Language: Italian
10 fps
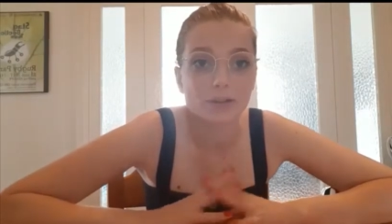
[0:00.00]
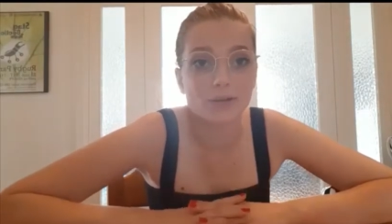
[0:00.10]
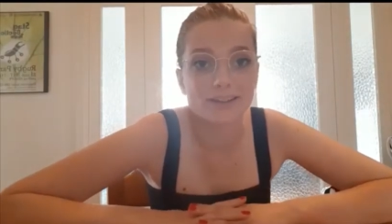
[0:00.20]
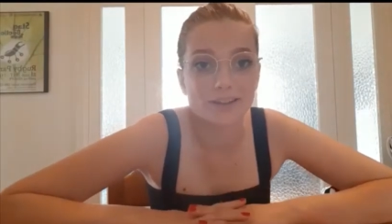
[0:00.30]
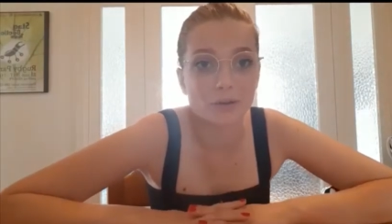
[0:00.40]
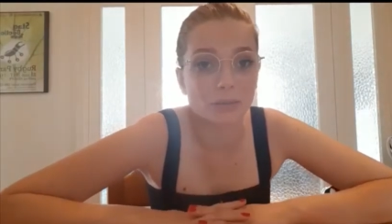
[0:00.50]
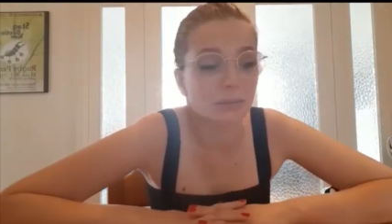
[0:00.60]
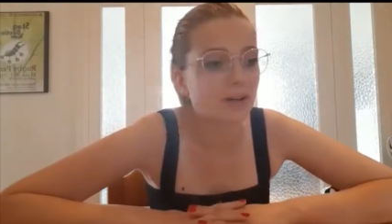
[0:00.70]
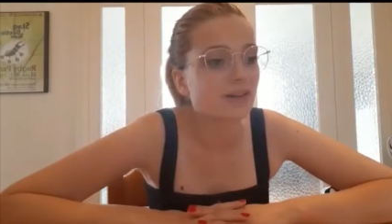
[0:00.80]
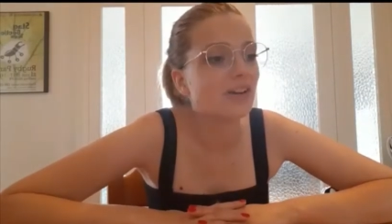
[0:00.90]
dove si
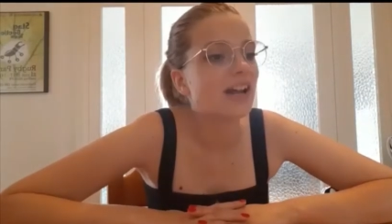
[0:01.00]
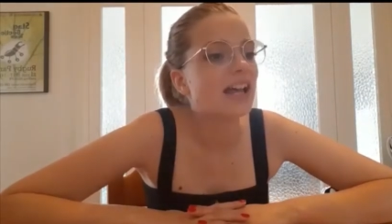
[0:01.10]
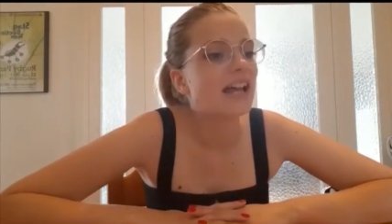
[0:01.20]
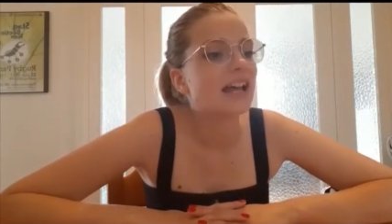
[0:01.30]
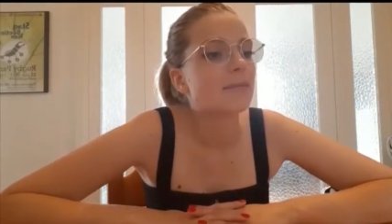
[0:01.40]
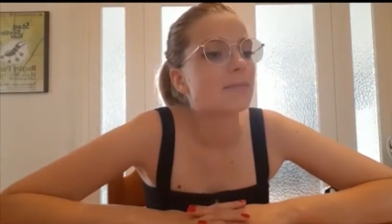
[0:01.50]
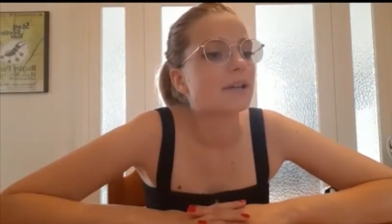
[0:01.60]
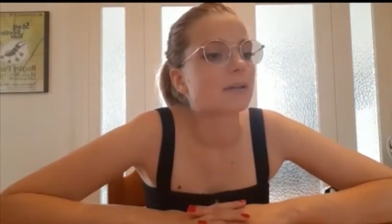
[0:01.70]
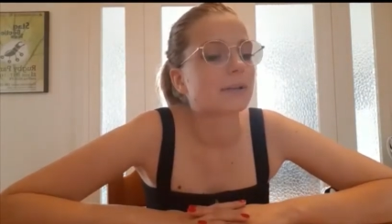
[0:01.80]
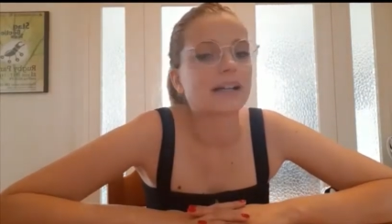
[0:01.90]
comprano
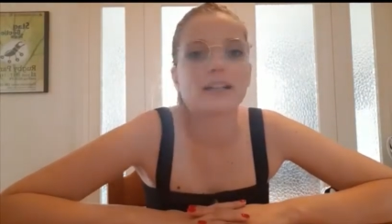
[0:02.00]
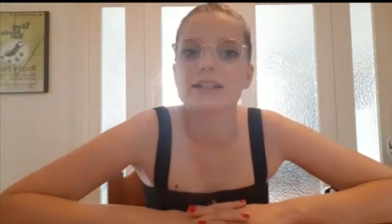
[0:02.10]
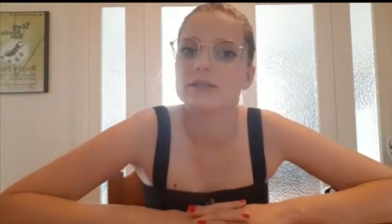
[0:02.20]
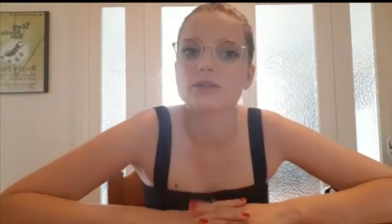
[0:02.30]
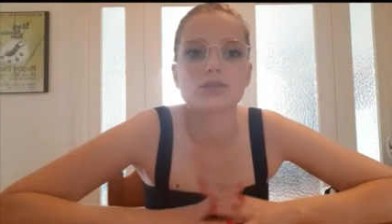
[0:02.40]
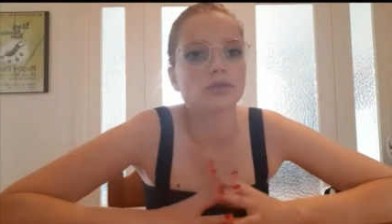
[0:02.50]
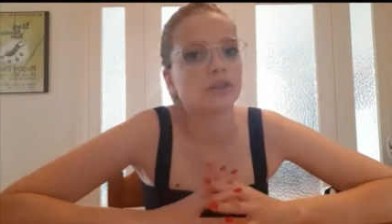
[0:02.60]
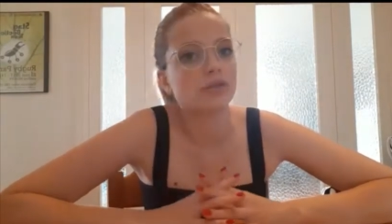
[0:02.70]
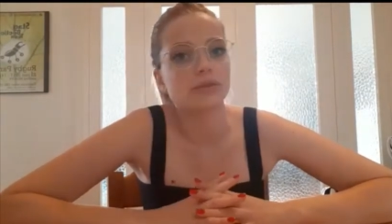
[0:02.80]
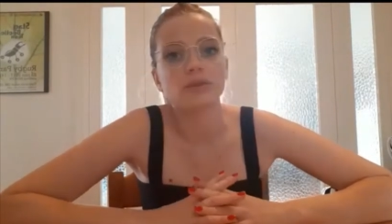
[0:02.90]
per magari
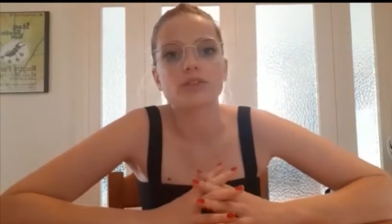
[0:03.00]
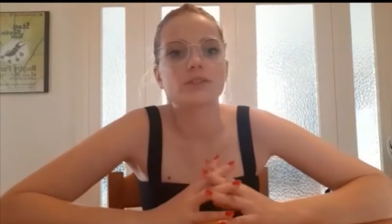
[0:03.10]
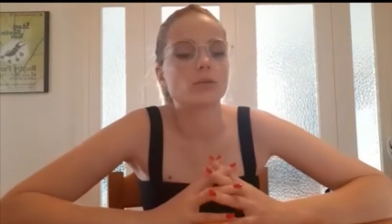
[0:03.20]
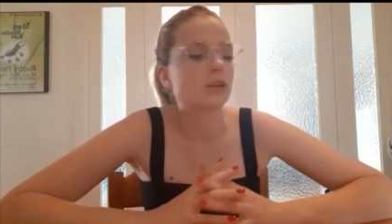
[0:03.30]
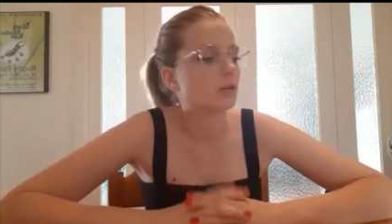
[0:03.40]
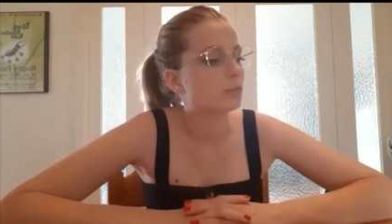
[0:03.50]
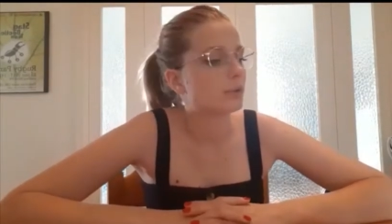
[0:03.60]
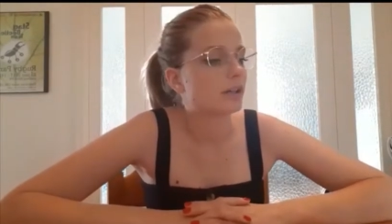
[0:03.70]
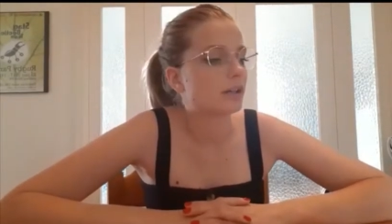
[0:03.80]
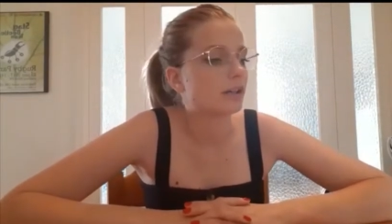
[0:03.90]
situazioni dove non si vuole
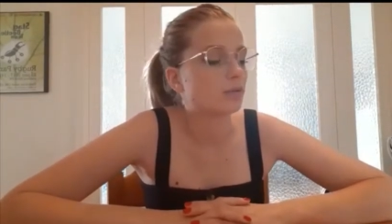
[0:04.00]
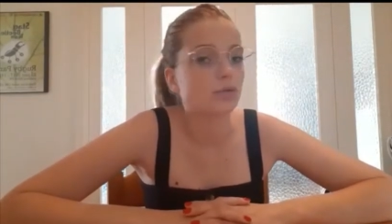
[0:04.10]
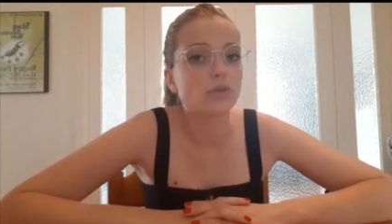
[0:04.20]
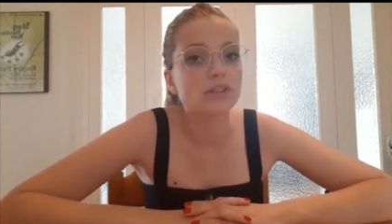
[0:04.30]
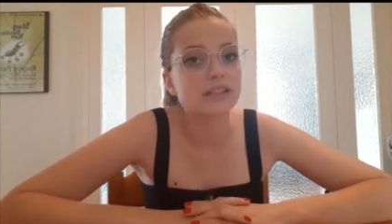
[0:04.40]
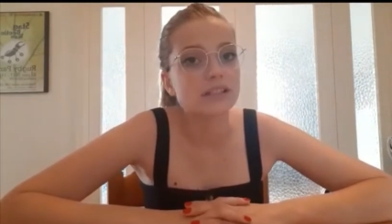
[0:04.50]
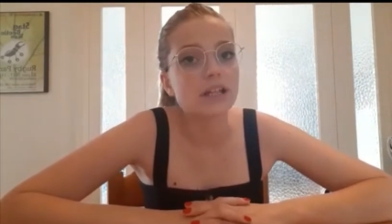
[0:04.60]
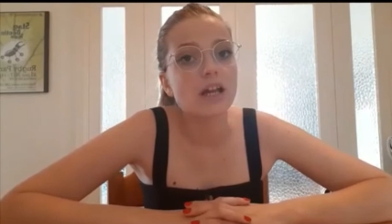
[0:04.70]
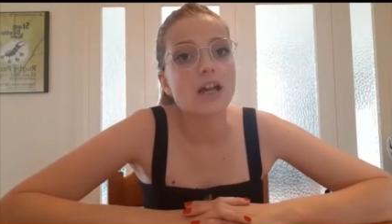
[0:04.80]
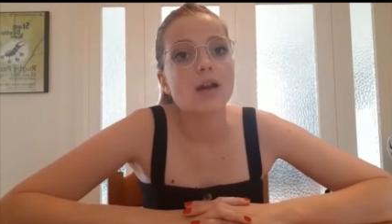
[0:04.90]
comprarne uno così